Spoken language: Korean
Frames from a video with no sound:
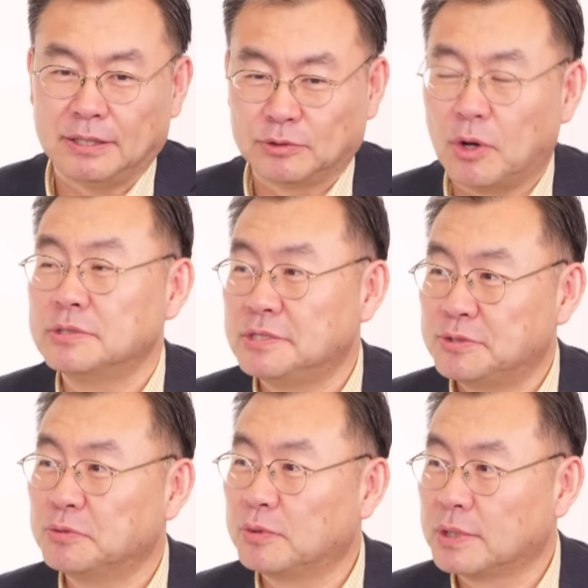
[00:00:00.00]
터질
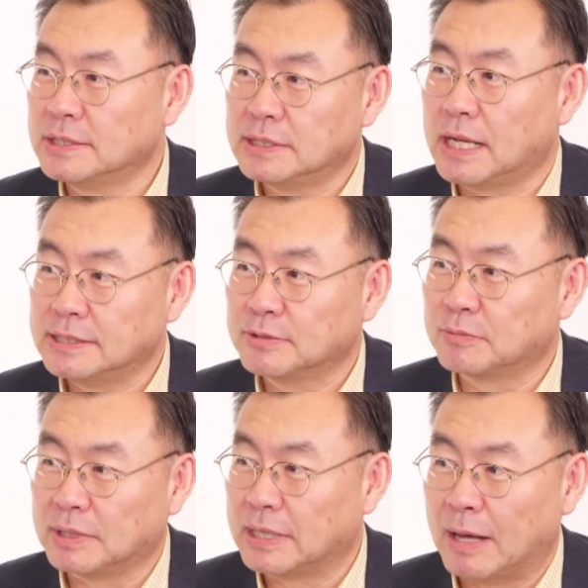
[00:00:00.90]
정도까지는 아직
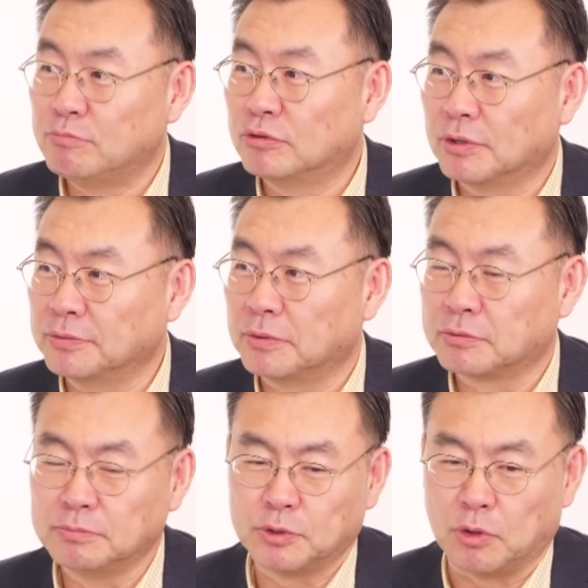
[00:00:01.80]
안불었어
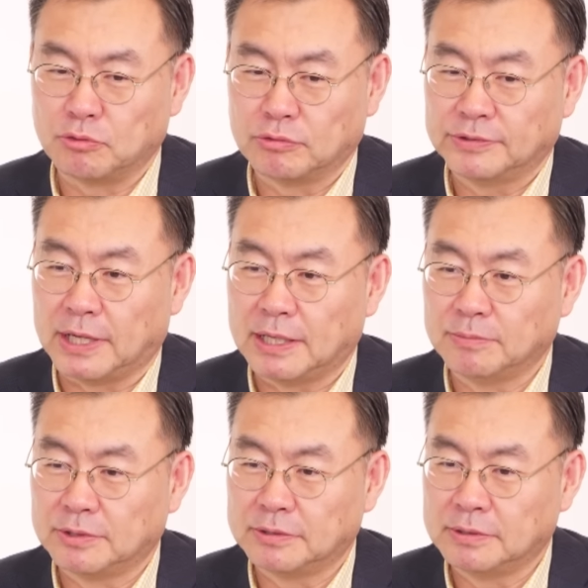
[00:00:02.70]
그럼 결국은
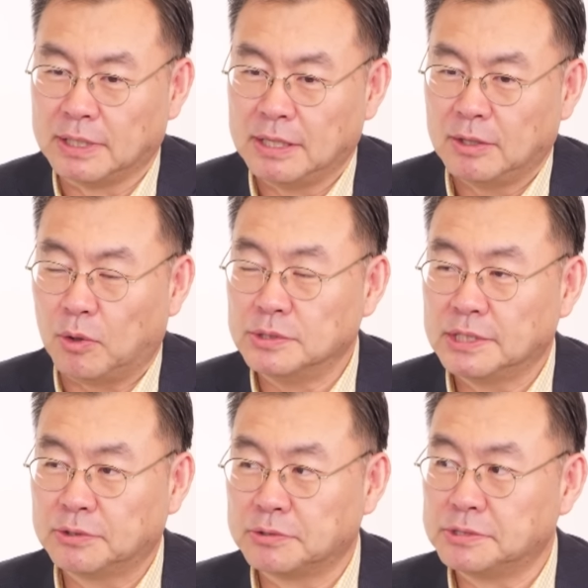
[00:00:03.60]
사람들은
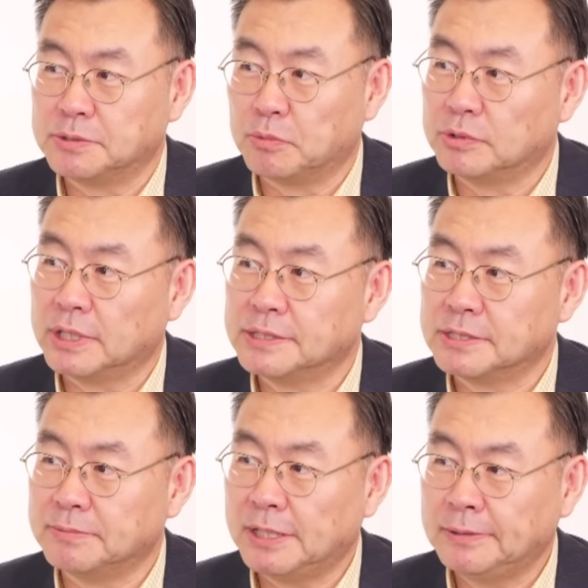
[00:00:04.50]
언제 터질지
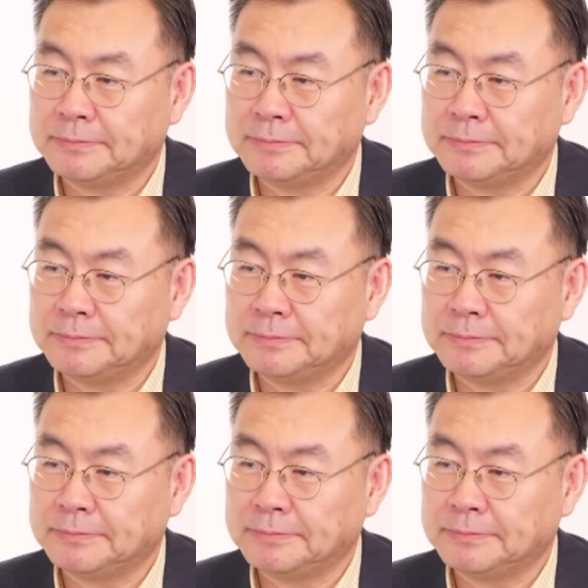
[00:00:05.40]
모르겠지만